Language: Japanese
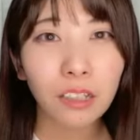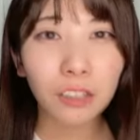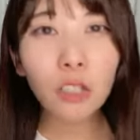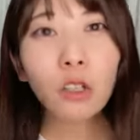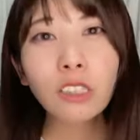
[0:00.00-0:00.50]

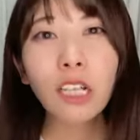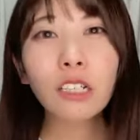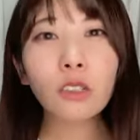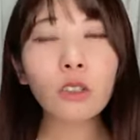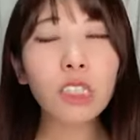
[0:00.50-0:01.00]
りんご
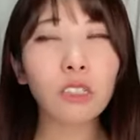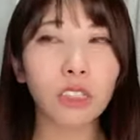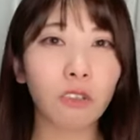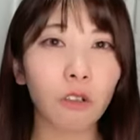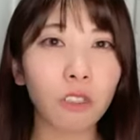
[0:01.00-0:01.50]
三兄弟
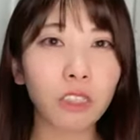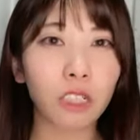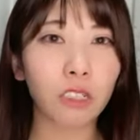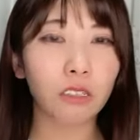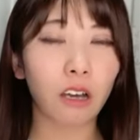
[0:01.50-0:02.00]
のそば美味し
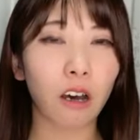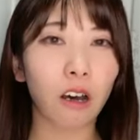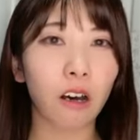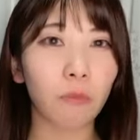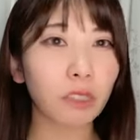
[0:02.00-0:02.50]
かっ
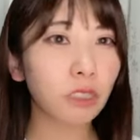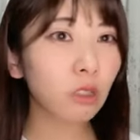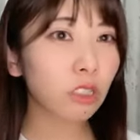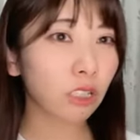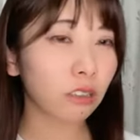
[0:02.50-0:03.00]
ためっちゃ
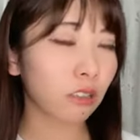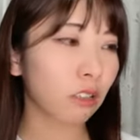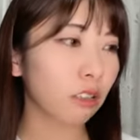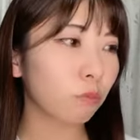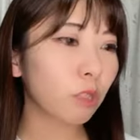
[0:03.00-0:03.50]
美味しかっ
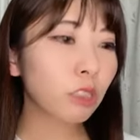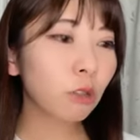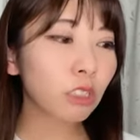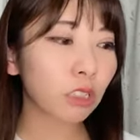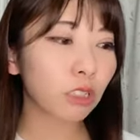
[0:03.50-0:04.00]
ためっちゃ
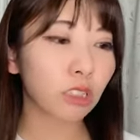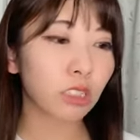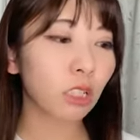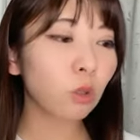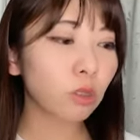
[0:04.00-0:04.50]
美味しかった
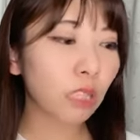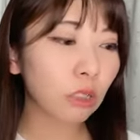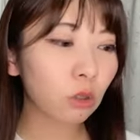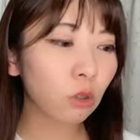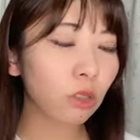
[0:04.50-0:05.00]
しりんご
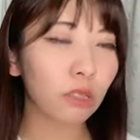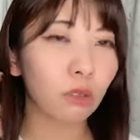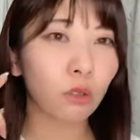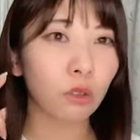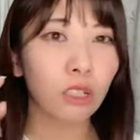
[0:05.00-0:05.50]
三兄弟
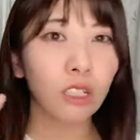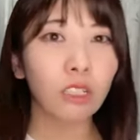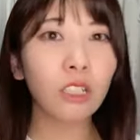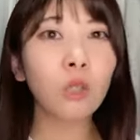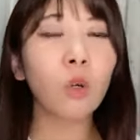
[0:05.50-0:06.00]
の
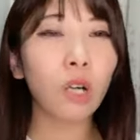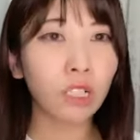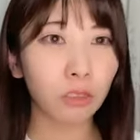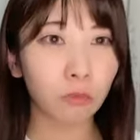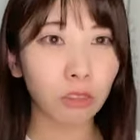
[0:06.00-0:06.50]
りんご
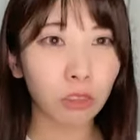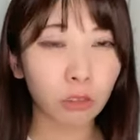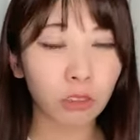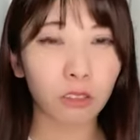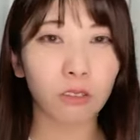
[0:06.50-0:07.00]
アイスめっ
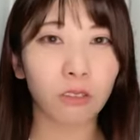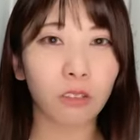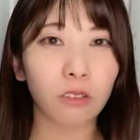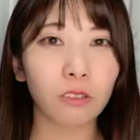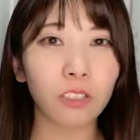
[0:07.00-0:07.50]
ちゃ美味しかっ
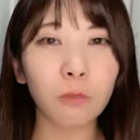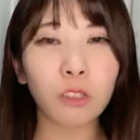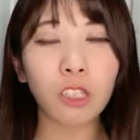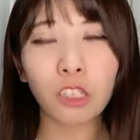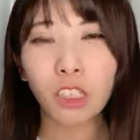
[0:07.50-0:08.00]
た多
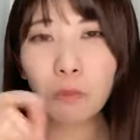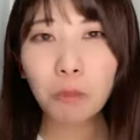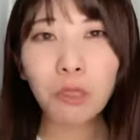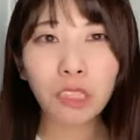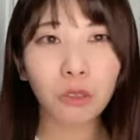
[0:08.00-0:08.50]
分
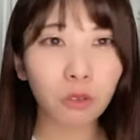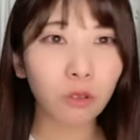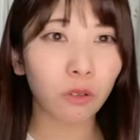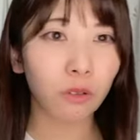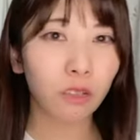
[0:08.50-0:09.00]
今まで
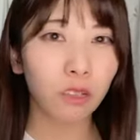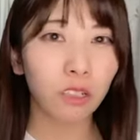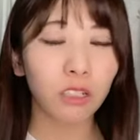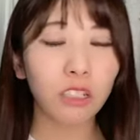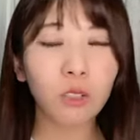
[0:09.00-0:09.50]
の
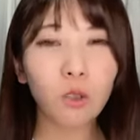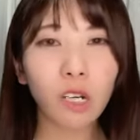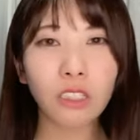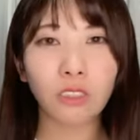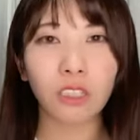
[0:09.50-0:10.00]

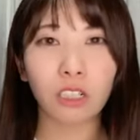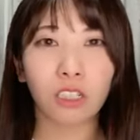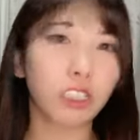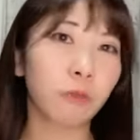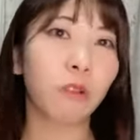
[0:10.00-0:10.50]
リンゴアイスの
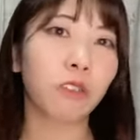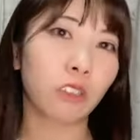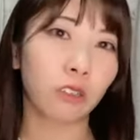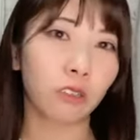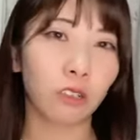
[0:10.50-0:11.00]
中で一番美味
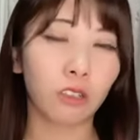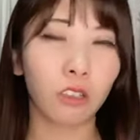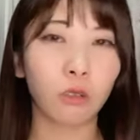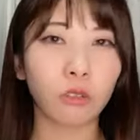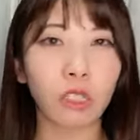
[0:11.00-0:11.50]
しかった
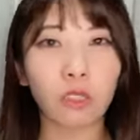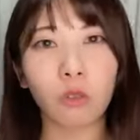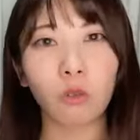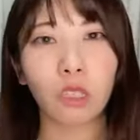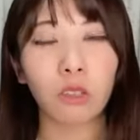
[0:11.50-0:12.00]
リンゴ三
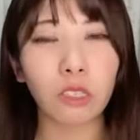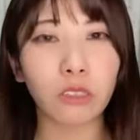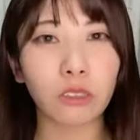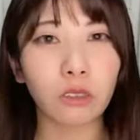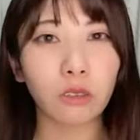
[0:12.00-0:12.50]
兄弟の
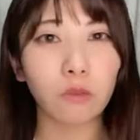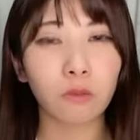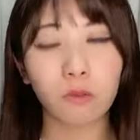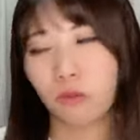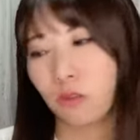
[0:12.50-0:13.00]
やつ
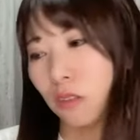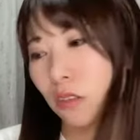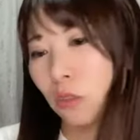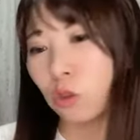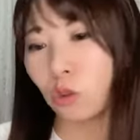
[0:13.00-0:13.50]

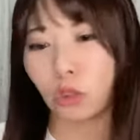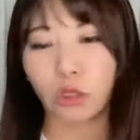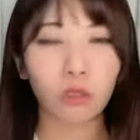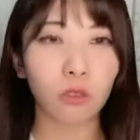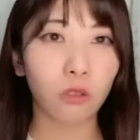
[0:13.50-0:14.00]
超美味
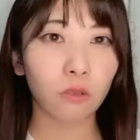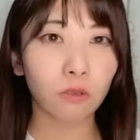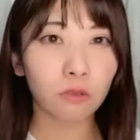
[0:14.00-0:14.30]
しかった